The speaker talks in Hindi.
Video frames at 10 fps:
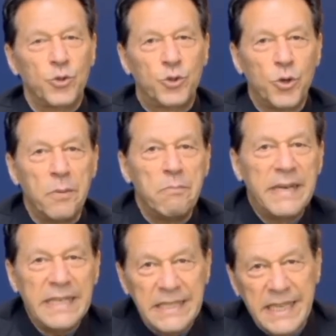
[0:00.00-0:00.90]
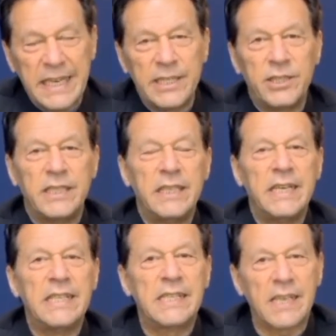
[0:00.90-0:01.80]
तो जो मेरी तहरीक थी
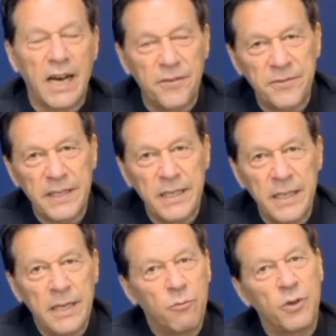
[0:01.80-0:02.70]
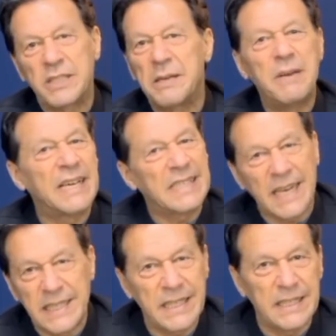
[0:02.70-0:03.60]
इंसाफ की वो असल में
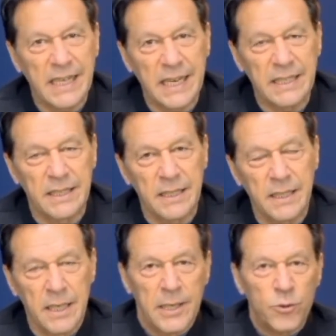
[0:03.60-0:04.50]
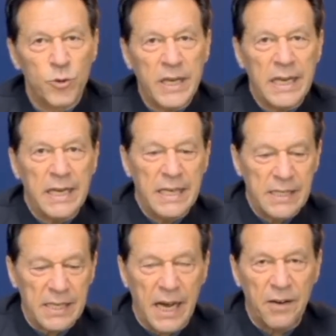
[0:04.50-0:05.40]
आज़ादी की तहरीक थी क्योंकि
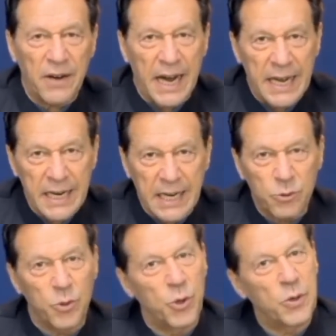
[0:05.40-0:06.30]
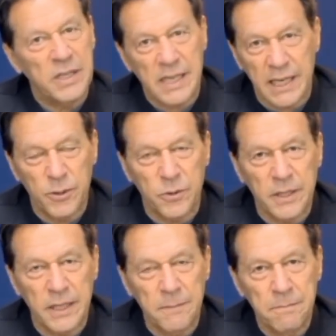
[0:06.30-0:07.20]
इंसाफ आएगा तो लोग आज़ाद
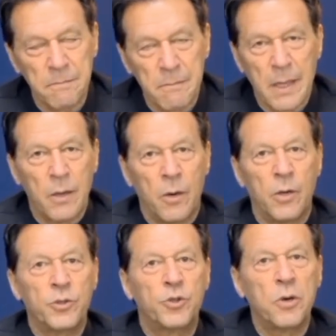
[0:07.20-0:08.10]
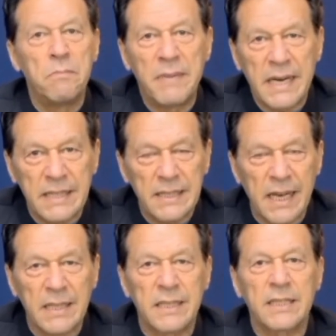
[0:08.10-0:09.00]
होंगे और जो मेरा
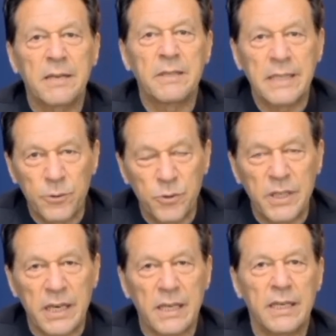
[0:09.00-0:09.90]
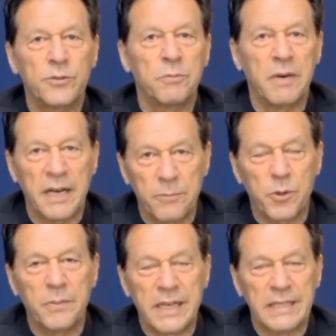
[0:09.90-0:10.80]
सारा तजर्बा था दुनिया का जो
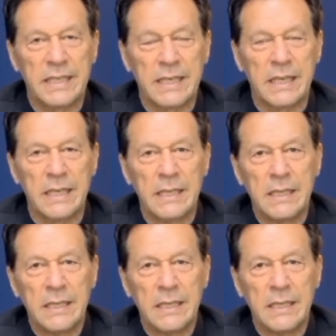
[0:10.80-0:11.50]
मगरब को मैंने देखा